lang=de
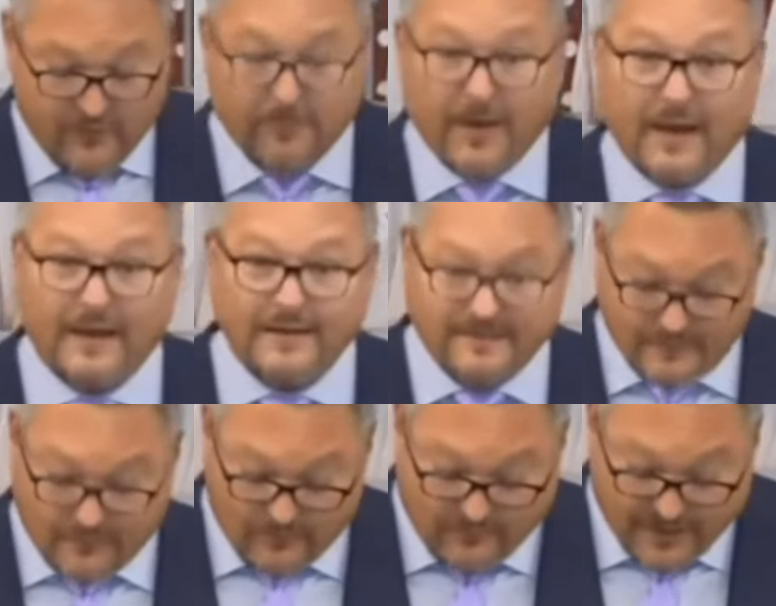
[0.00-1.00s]
Für Paris
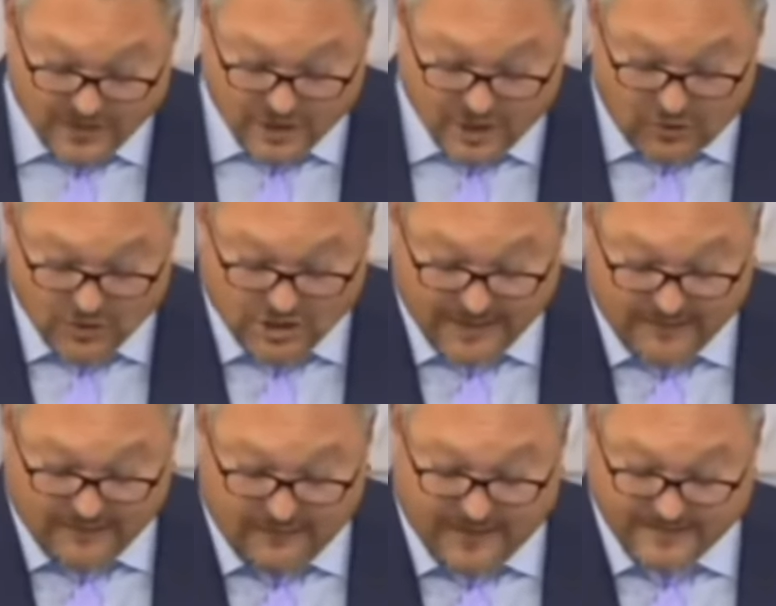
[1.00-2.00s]
und Warschau
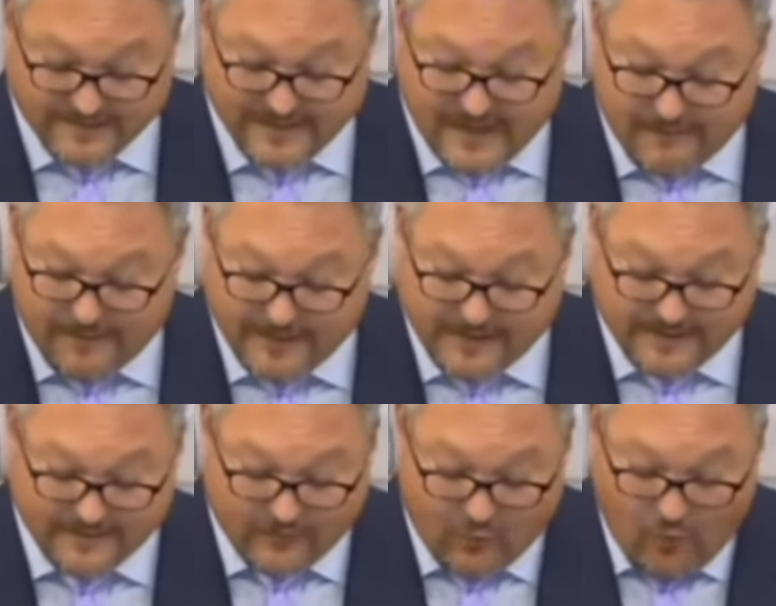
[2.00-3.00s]
standen wir als Nachbarn
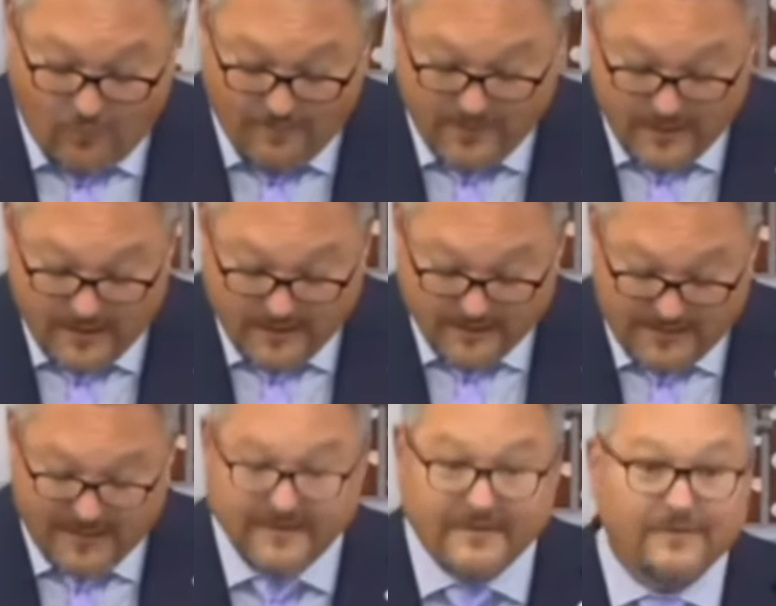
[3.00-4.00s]
ganz oben.
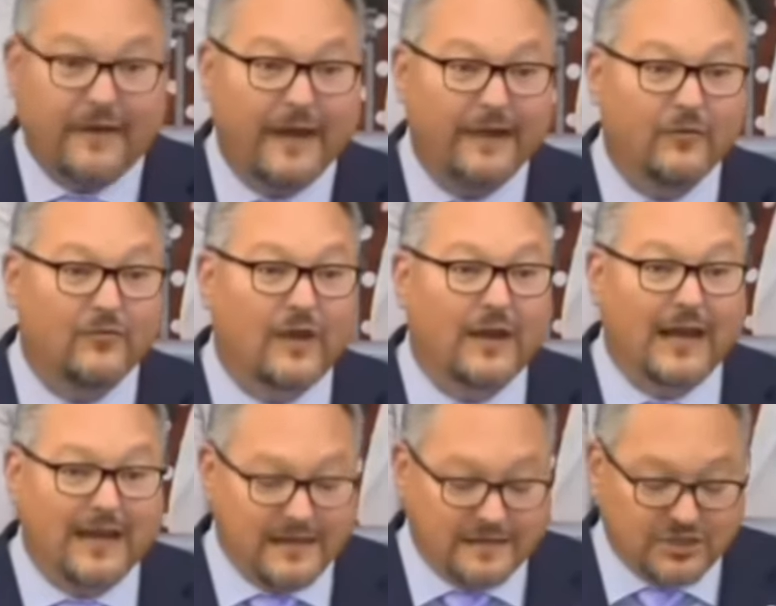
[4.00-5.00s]
Dies war in unserer
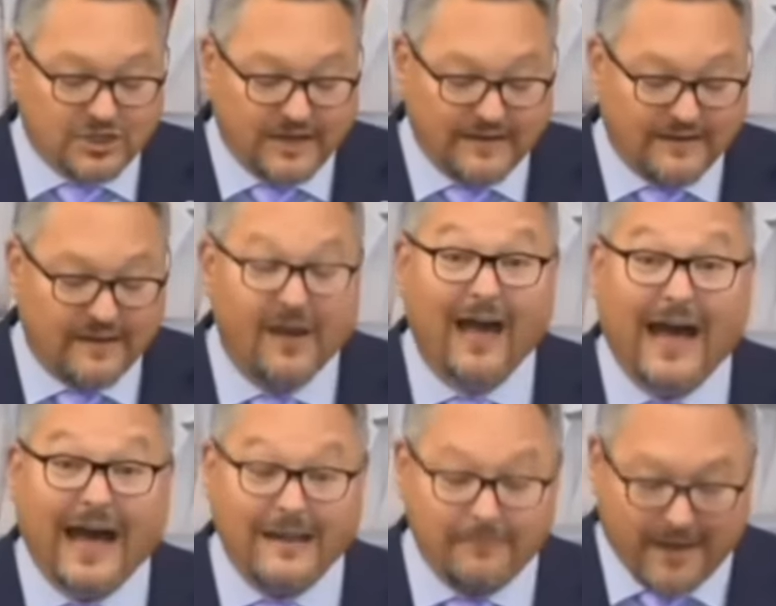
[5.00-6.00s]
langen Geschichte
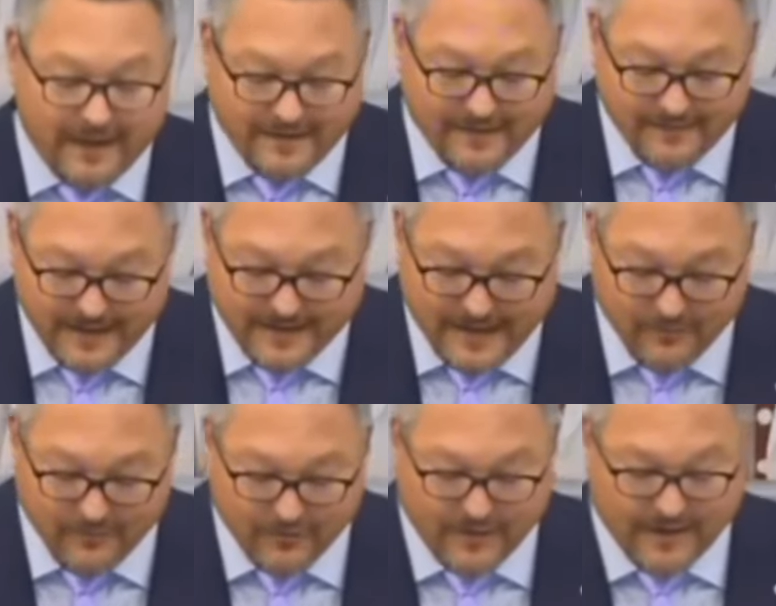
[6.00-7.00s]
einmalig, meine
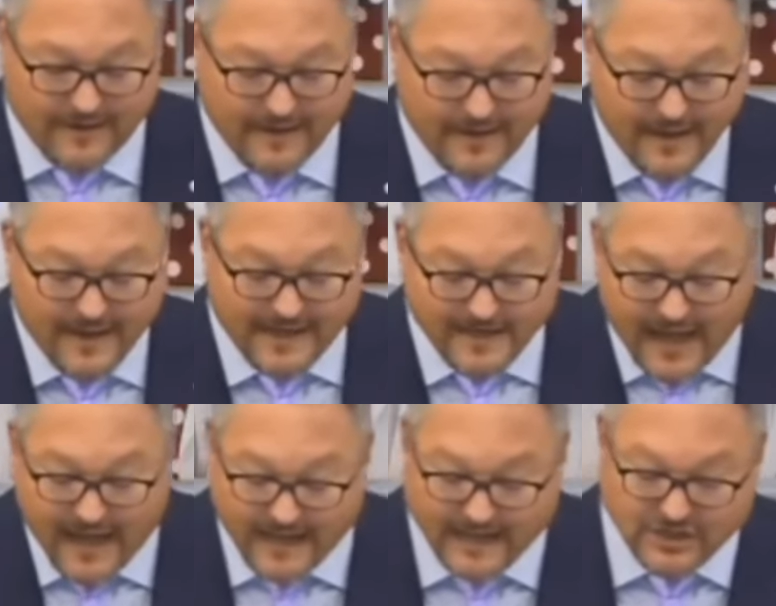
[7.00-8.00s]
Damen und Herren.
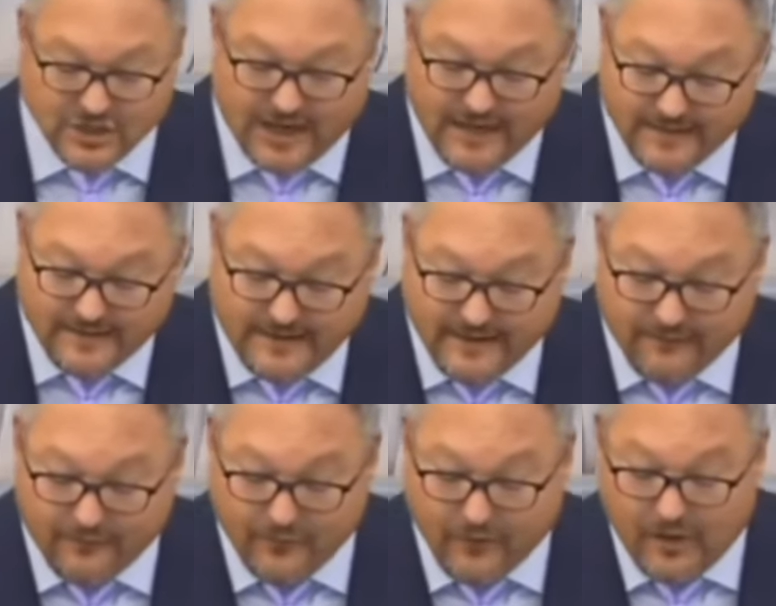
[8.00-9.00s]
Entscheidend
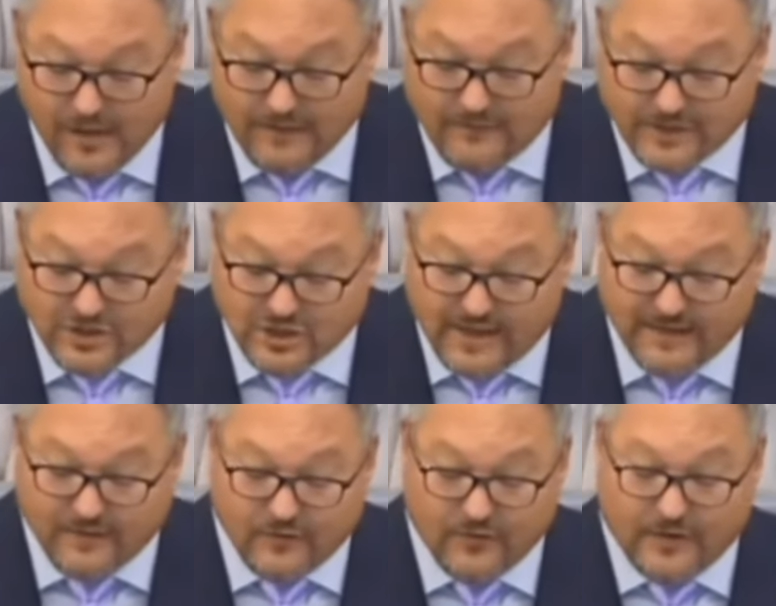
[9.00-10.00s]
hierfür war
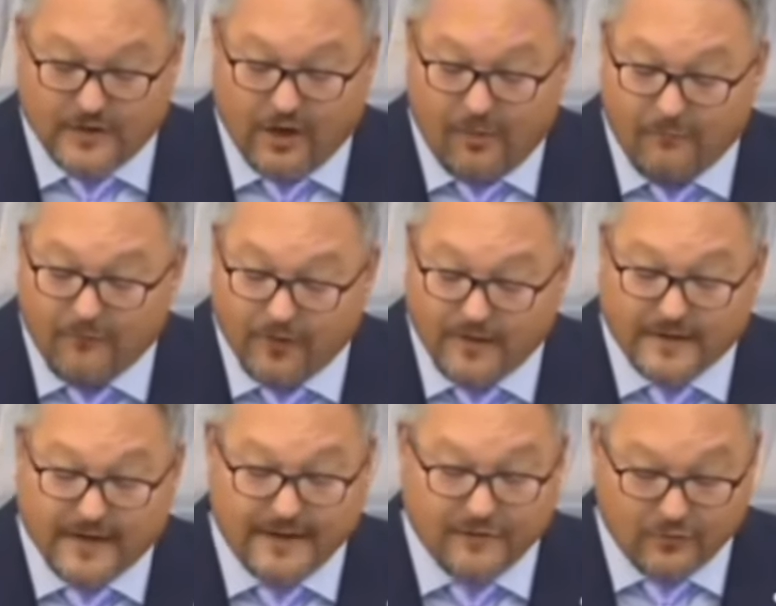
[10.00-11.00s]
stets unsere
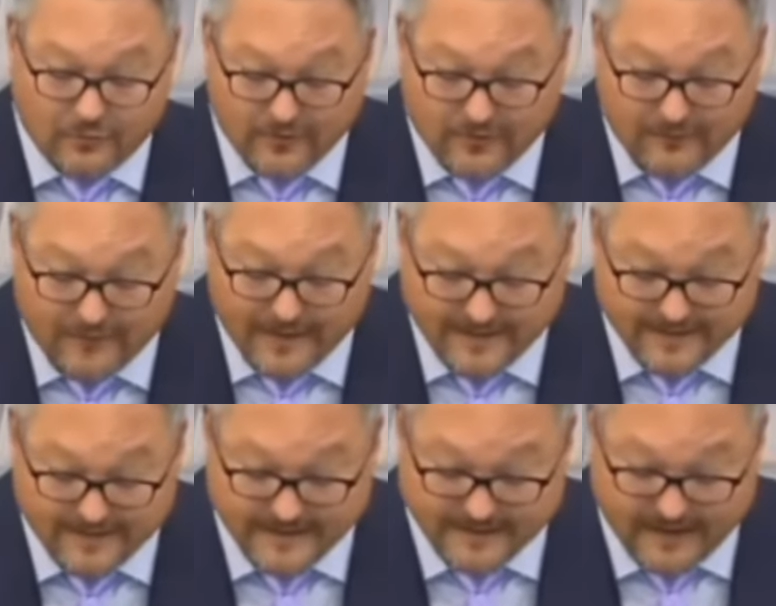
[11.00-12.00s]
Glaubwürdigkeit und unsere
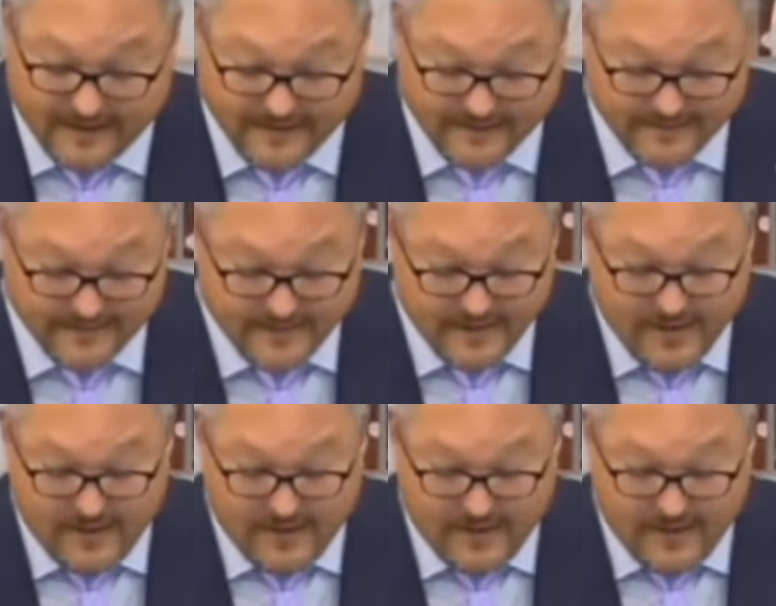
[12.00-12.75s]
Verlässlichkeit.